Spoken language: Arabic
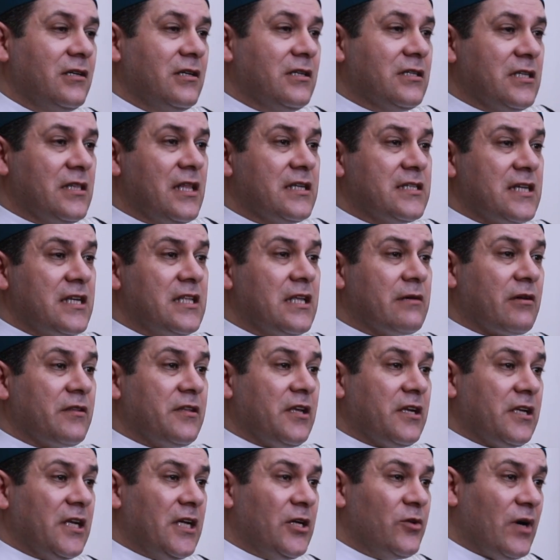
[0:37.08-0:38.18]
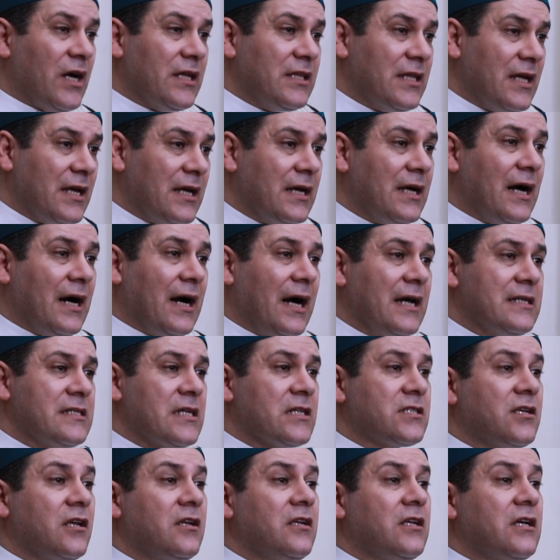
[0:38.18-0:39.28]
السيدة زينب رضي الله عنها
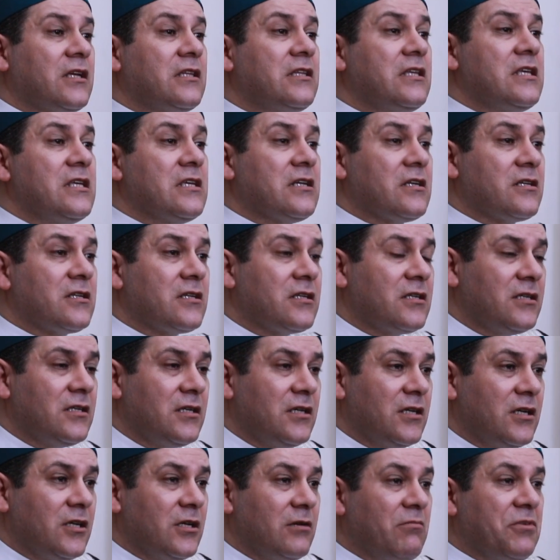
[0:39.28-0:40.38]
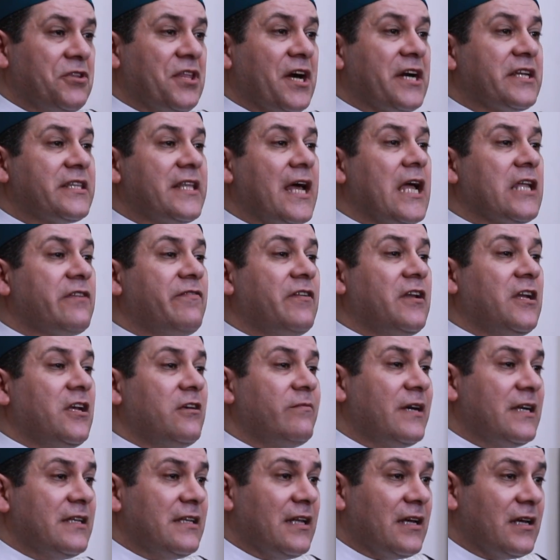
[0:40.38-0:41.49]
عايزة تصلي كتير بتجتهد في
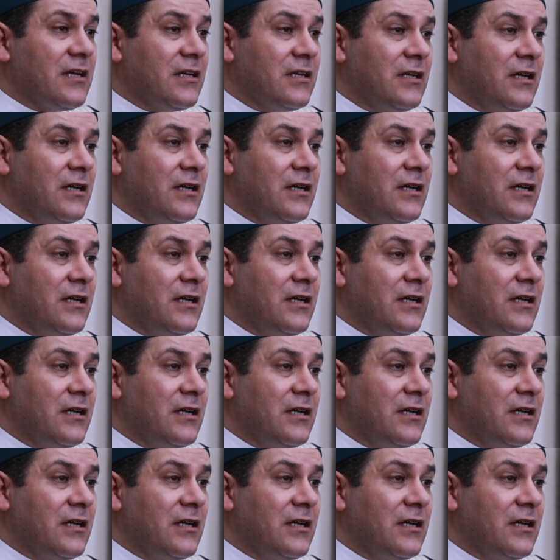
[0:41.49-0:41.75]
العبادة